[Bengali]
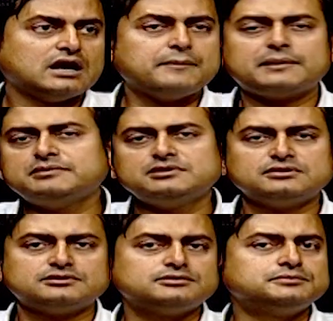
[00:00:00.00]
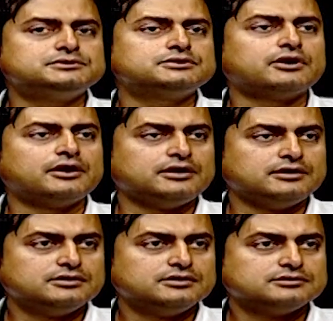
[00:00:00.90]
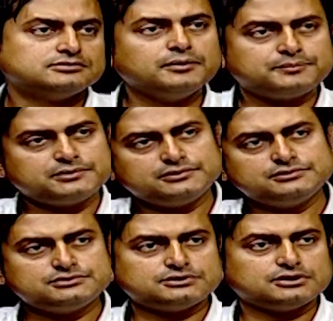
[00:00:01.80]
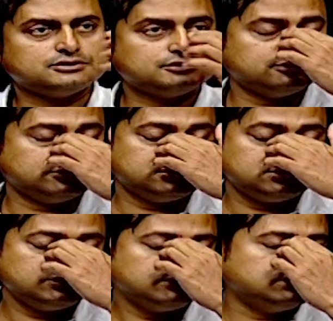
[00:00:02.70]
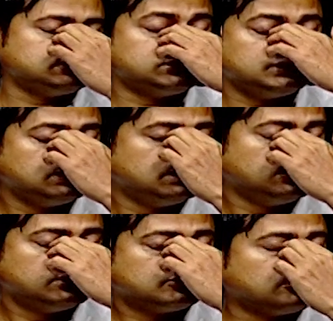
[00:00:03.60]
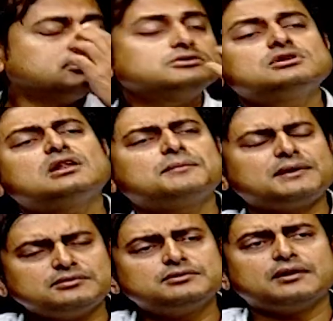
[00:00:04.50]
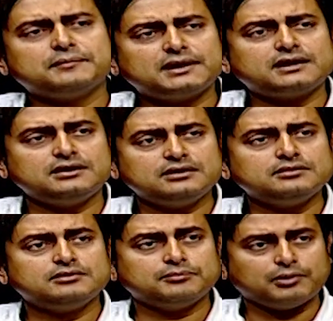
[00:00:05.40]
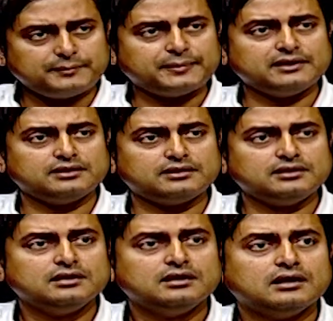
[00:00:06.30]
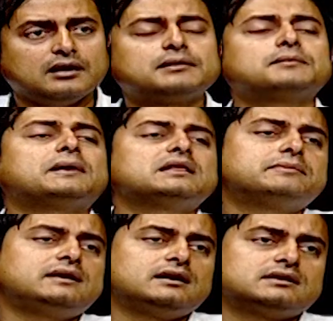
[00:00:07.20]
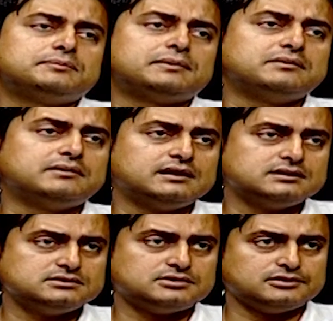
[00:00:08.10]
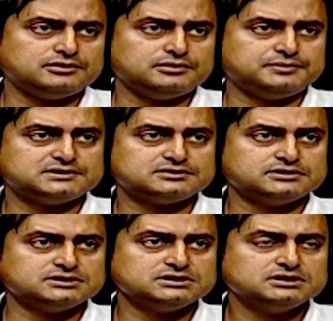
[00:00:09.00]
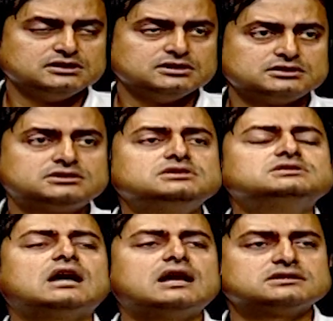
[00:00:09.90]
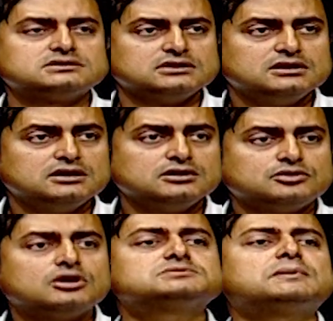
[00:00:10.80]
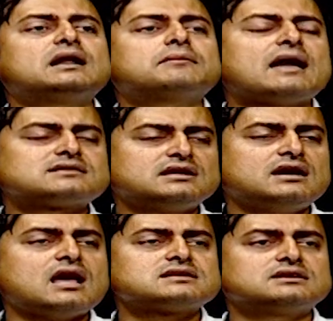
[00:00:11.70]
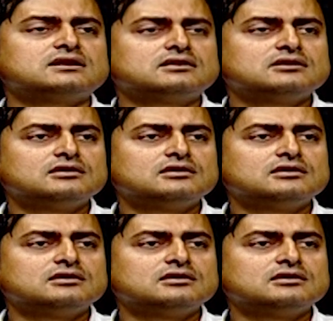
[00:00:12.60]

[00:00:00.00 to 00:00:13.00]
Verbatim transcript: আমার বিরুদ্ধে কোনো অভিযোগ হয়নি সব প্রণোদিত তদন্ত হয়েছে হয়েছে তদন্ত তো আমরা আমরা কি ভয় পাই নাকি আমাকে পাঁচবার ডেকেছে পাঁচবার গেছি তদন্ত ফেস করেছি তো কি যায় আসে অবশ্যই দশবার ডাকবো এক সেকেন্ড এক সেকেন্ড